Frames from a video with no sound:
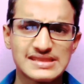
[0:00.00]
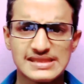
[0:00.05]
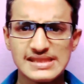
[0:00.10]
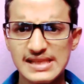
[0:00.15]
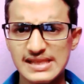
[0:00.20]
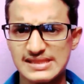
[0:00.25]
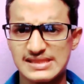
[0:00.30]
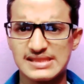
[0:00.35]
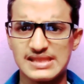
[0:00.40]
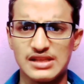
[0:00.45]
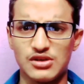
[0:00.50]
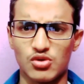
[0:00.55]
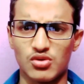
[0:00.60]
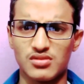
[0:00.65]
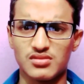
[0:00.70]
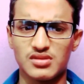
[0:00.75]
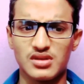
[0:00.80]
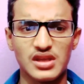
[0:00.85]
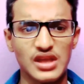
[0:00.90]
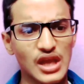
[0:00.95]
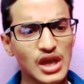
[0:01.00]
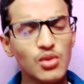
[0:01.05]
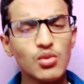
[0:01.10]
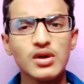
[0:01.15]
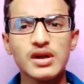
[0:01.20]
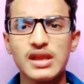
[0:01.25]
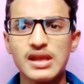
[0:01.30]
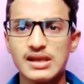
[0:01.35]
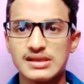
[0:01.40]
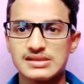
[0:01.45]
సిఎస్సిలో
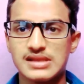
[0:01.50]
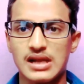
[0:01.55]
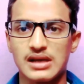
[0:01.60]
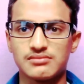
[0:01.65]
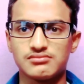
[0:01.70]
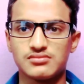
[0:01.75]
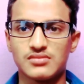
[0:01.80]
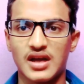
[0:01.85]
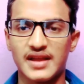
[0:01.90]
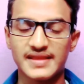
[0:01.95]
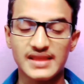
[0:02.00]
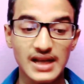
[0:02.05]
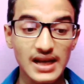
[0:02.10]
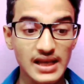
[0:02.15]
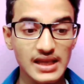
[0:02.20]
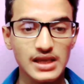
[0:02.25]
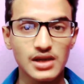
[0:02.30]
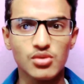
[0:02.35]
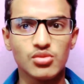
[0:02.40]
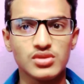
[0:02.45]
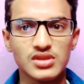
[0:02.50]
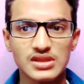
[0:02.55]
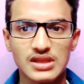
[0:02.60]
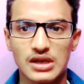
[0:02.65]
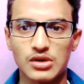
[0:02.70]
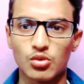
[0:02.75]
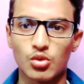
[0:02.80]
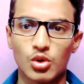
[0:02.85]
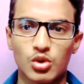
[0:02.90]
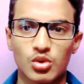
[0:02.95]
ఏముంటాయి అసలు అంతలా ఏముంది
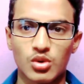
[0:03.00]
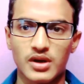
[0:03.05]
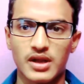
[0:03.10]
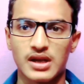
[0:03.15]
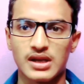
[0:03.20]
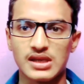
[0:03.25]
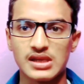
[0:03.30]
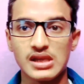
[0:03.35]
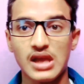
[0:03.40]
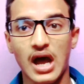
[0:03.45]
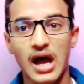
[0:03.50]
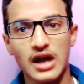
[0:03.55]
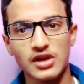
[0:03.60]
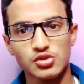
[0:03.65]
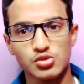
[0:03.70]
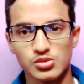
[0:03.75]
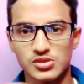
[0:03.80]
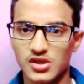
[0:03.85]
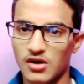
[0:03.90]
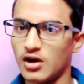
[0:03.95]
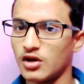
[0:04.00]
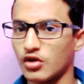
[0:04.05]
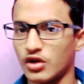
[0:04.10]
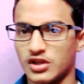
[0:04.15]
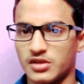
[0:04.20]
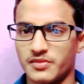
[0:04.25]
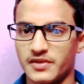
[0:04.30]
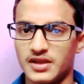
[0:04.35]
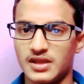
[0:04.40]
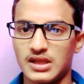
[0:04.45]
దాన్ని కోరుకోవడానికి అని చూసేవాళ్ళు
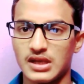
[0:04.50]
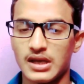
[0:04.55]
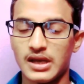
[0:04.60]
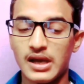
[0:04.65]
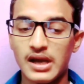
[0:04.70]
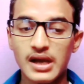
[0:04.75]
కొంతమంది